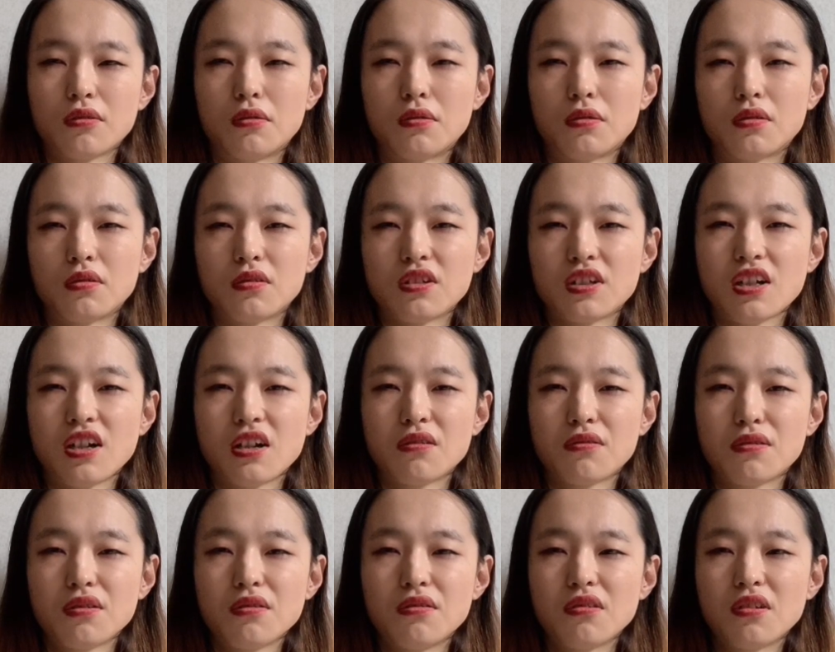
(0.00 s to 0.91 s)
こう視
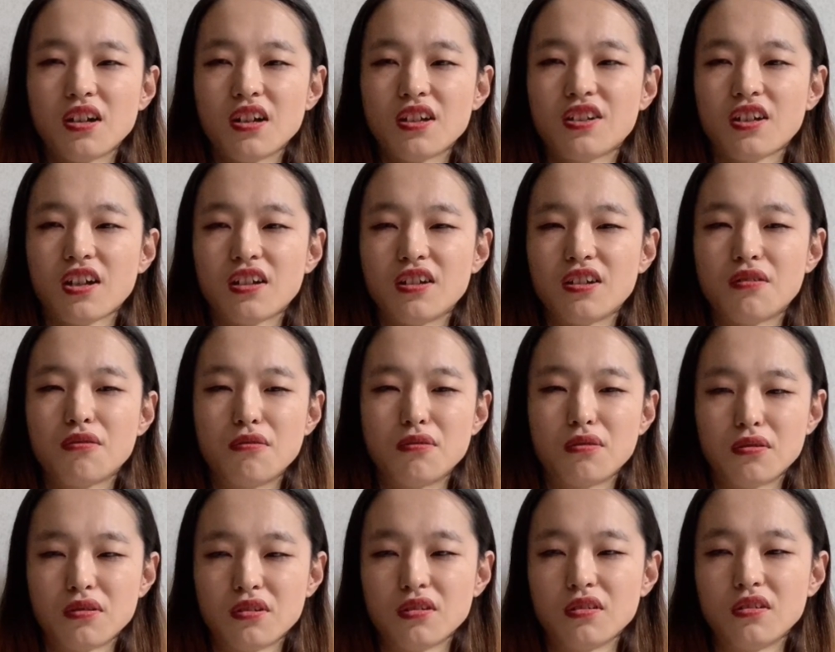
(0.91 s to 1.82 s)
覚障害者
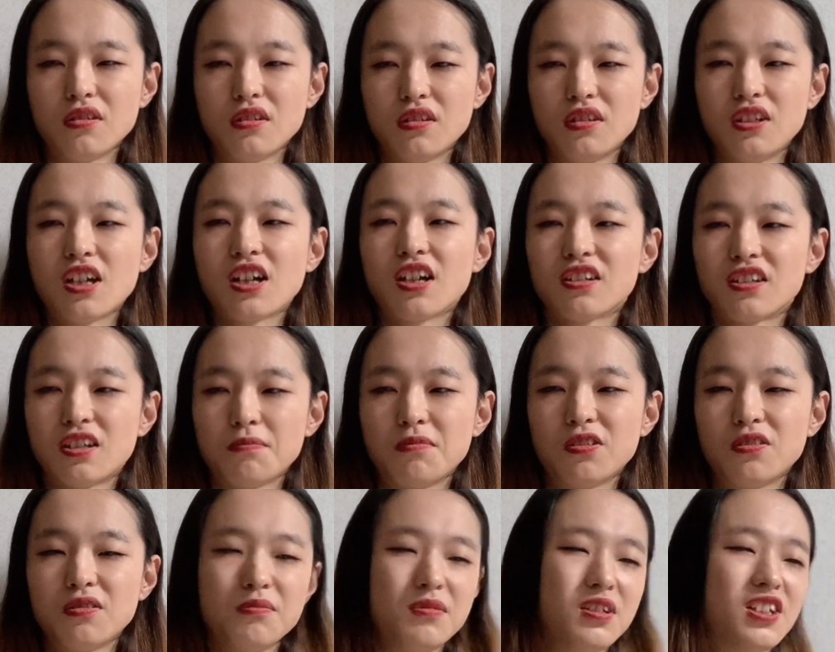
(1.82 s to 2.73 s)
イコール
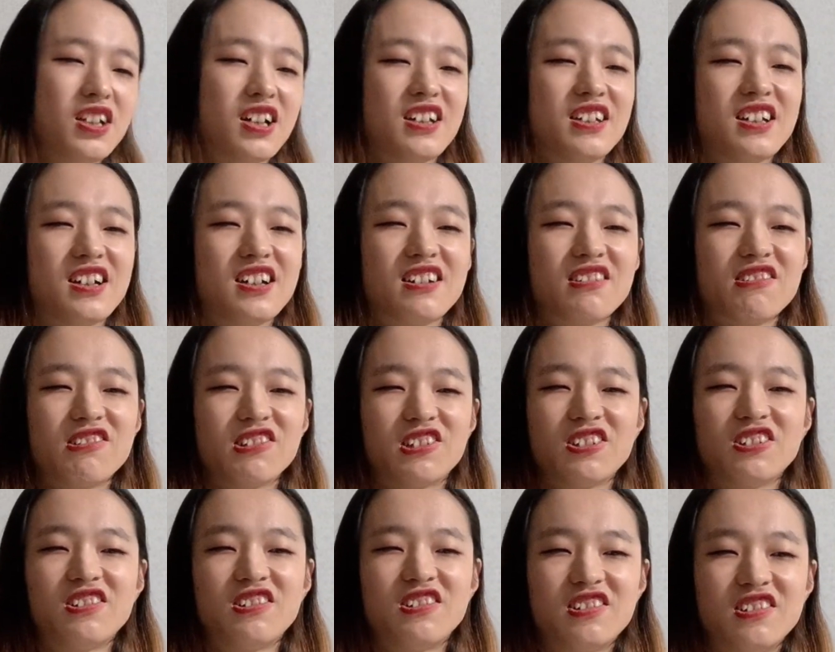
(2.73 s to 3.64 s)
ネガティブみたいな
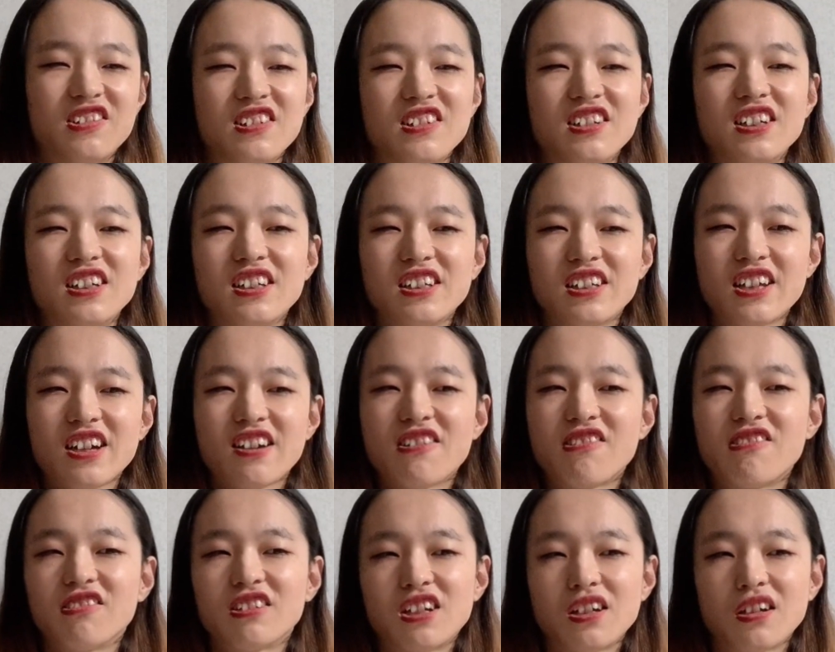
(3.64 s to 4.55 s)
ことを
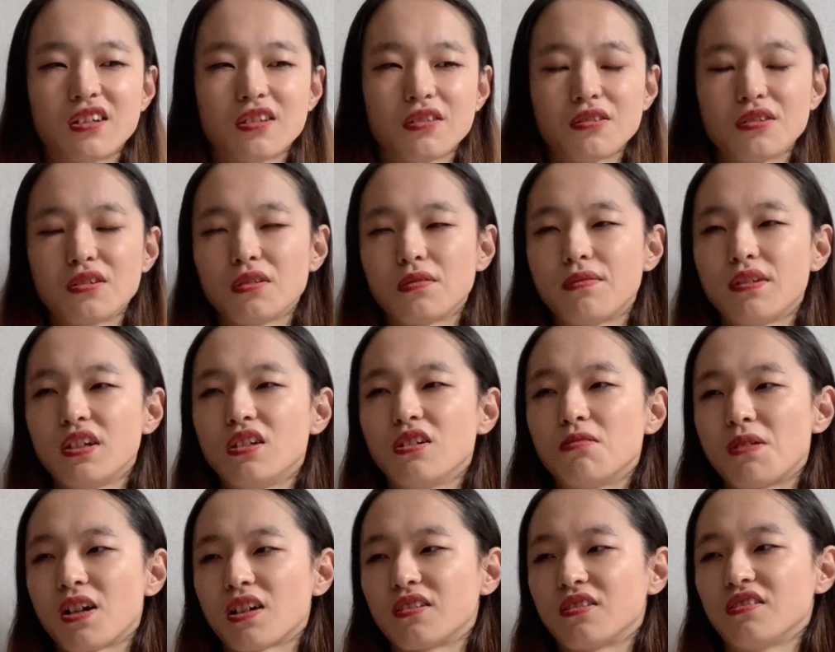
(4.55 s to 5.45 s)
結構ねそういう
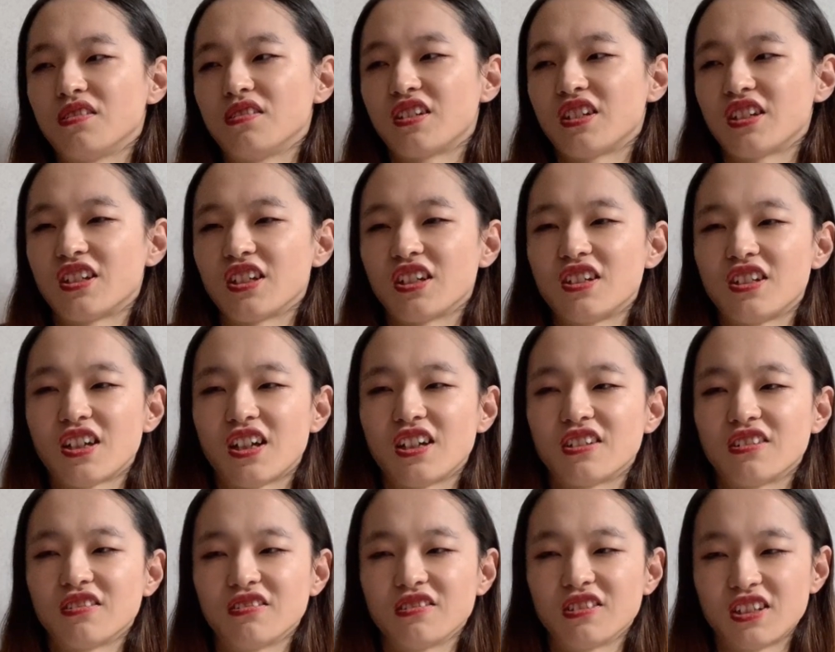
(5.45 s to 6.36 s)
フィードバック受けてき
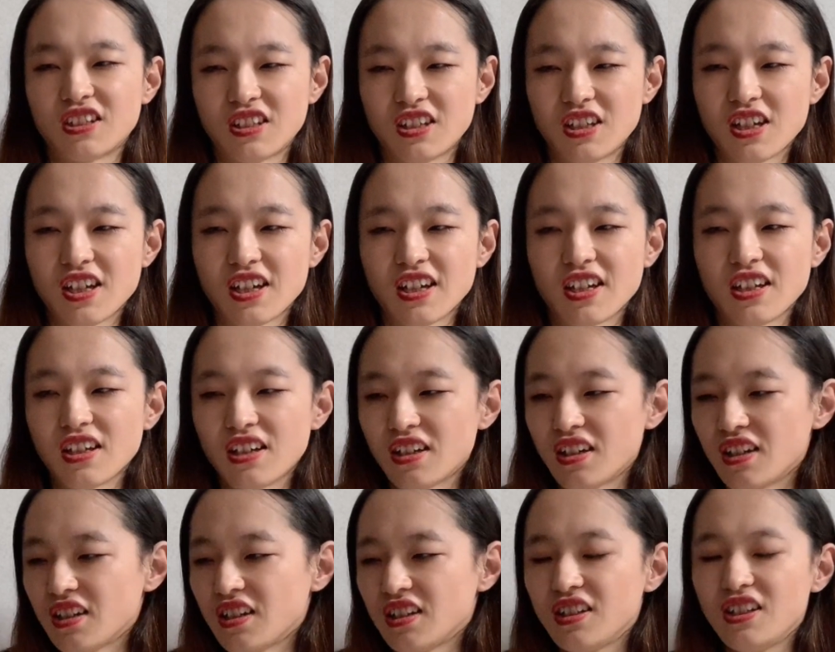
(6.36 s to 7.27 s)
たので
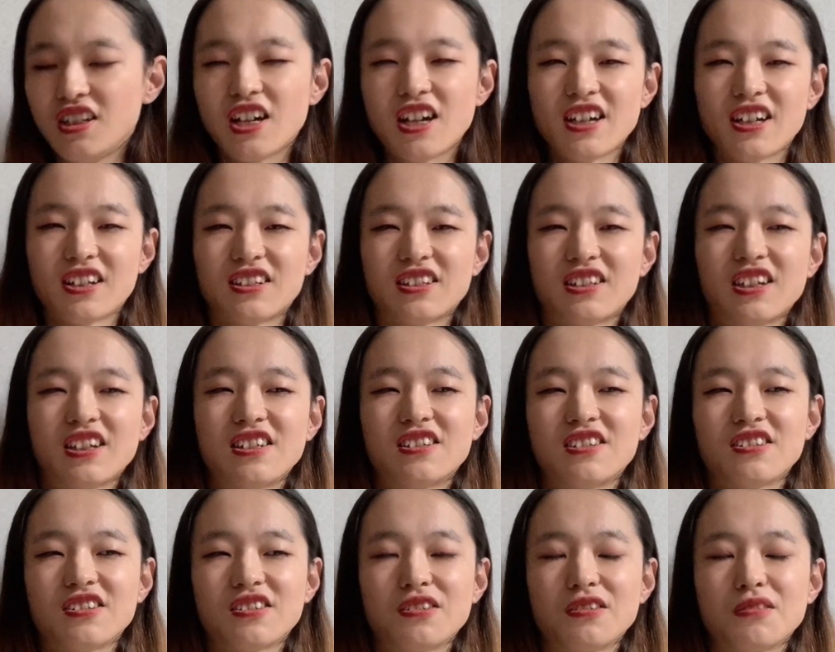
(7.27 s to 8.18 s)
嫌やった
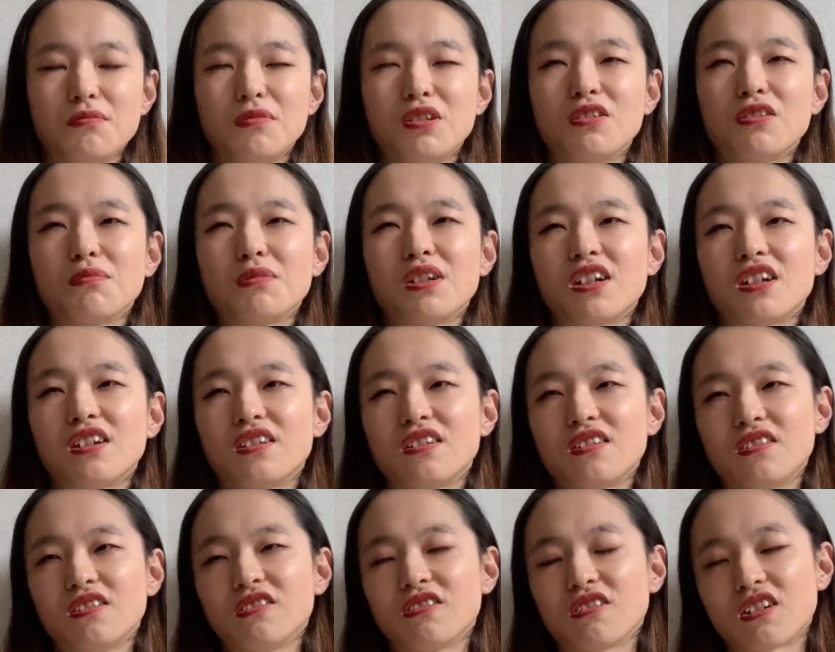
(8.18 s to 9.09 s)
んですよその認
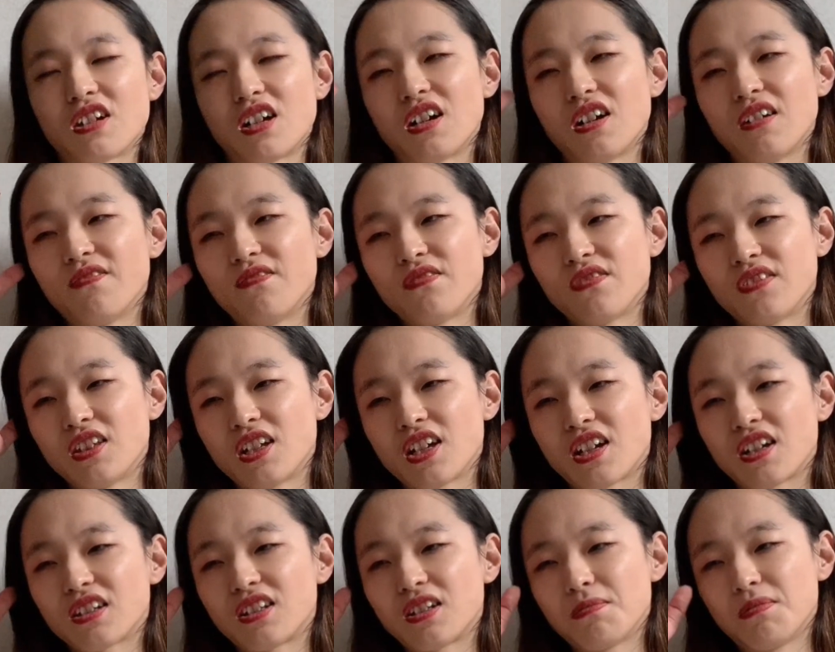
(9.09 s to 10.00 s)
めるのが。
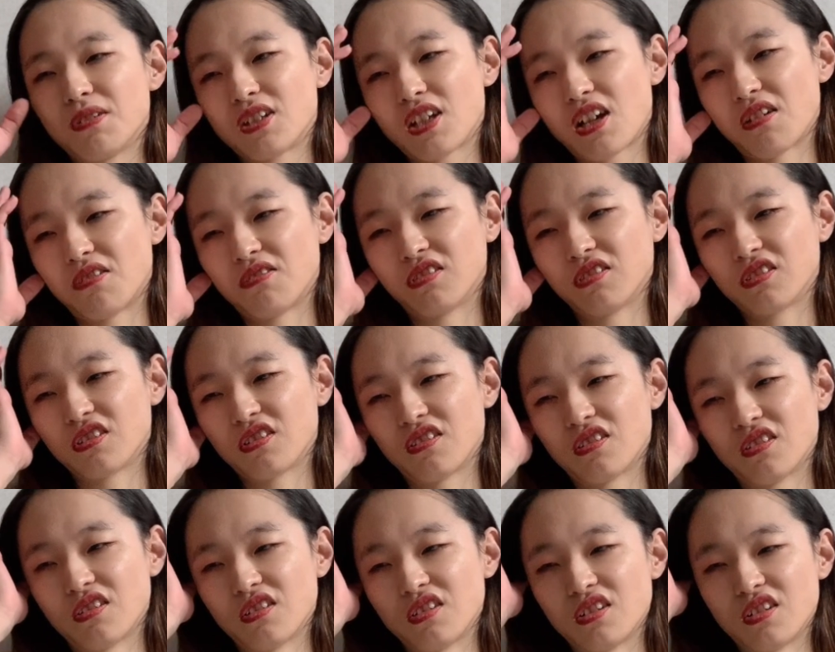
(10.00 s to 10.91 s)
ネガティブな方
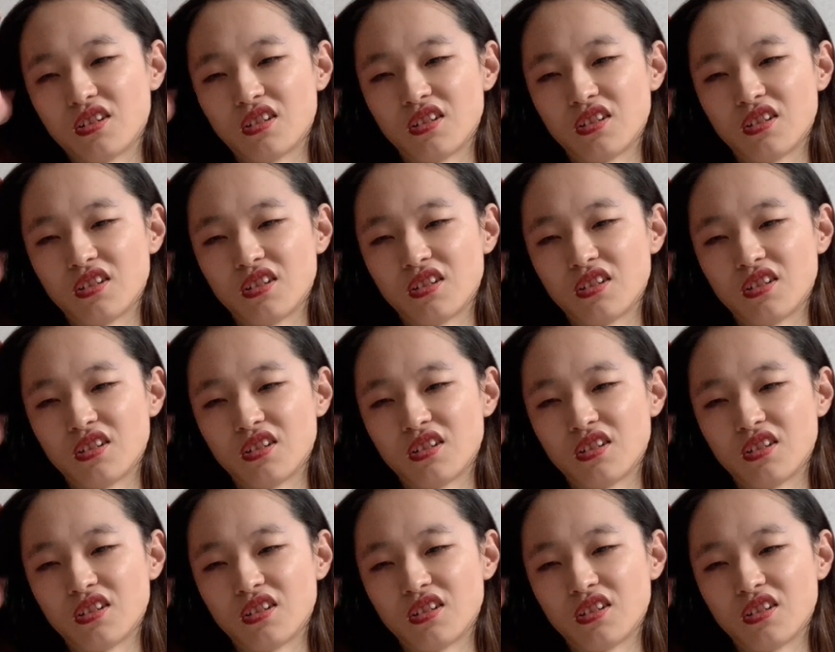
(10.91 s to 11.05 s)
の